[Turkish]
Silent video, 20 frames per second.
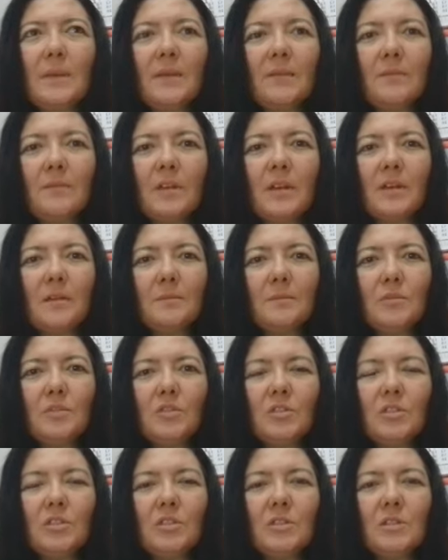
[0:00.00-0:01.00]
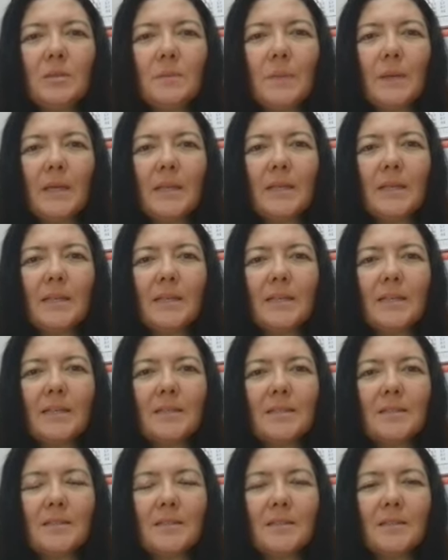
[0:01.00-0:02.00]
emek verilmiş, e,
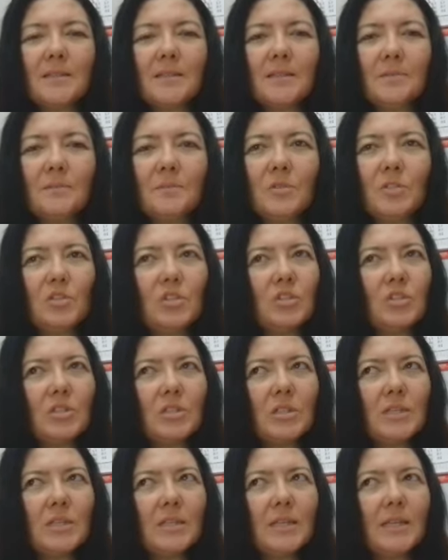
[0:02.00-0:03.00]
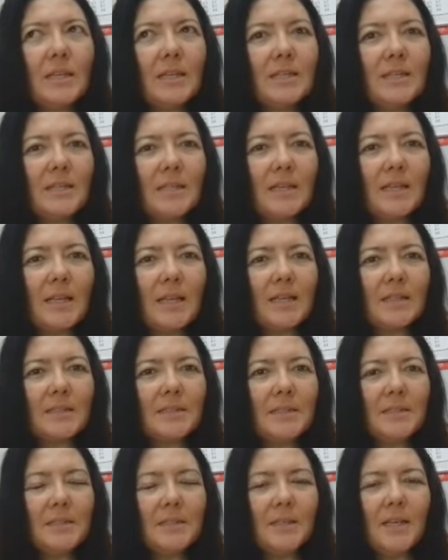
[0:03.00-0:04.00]
beğenilerek hissedilmiş e,
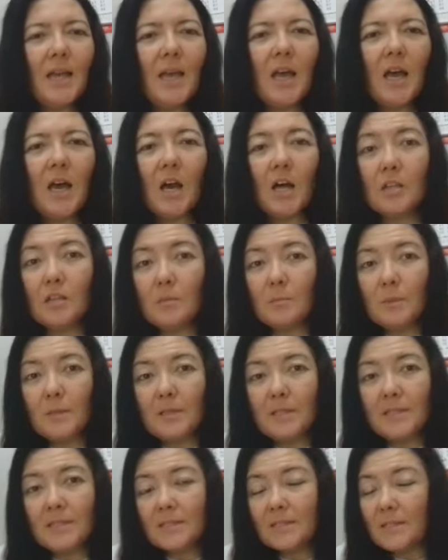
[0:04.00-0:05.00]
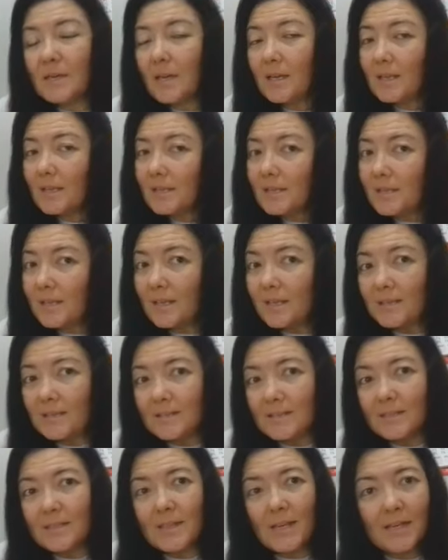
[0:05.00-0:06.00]
hediyeler de alabilir ya da
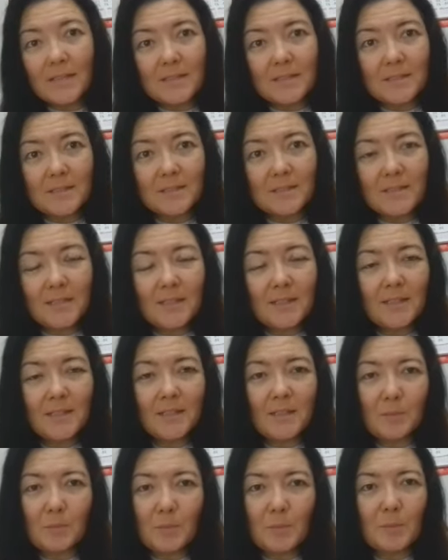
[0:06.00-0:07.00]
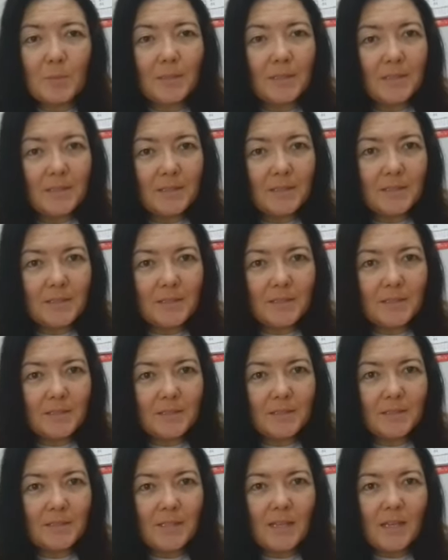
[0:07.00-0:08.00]
hediyenizi kendiniz de
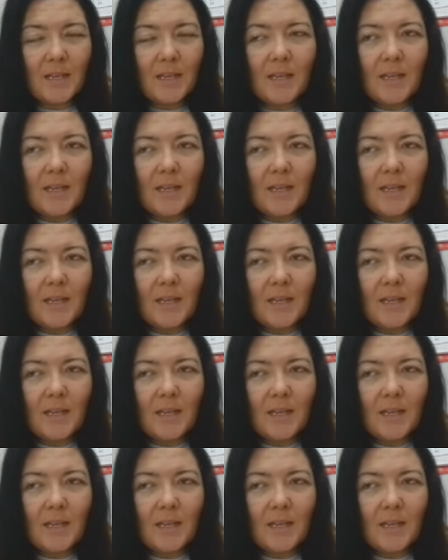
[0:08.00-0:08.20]
yapabilirsiniz.